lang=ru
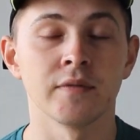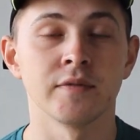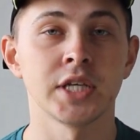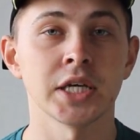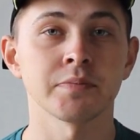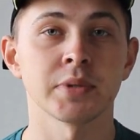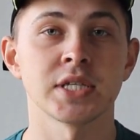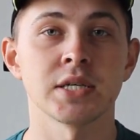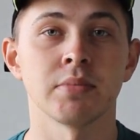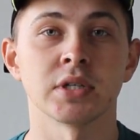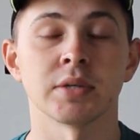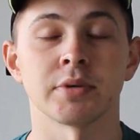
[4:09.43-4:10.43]
Всем
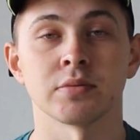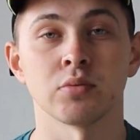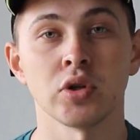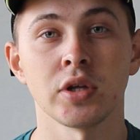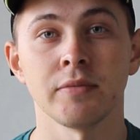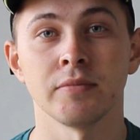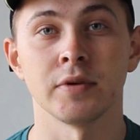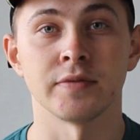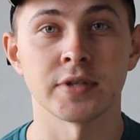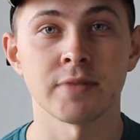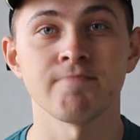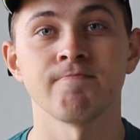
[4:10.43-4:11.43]
спасибо за просмотр и
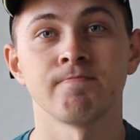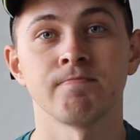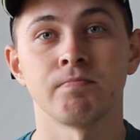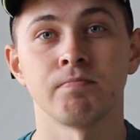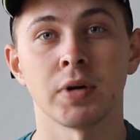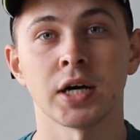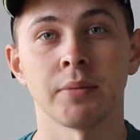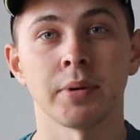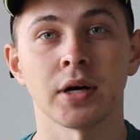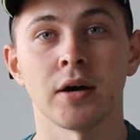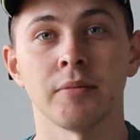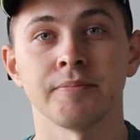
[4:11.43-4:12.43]
всем
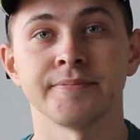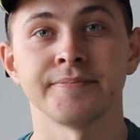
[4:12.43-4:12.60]
пока-пока.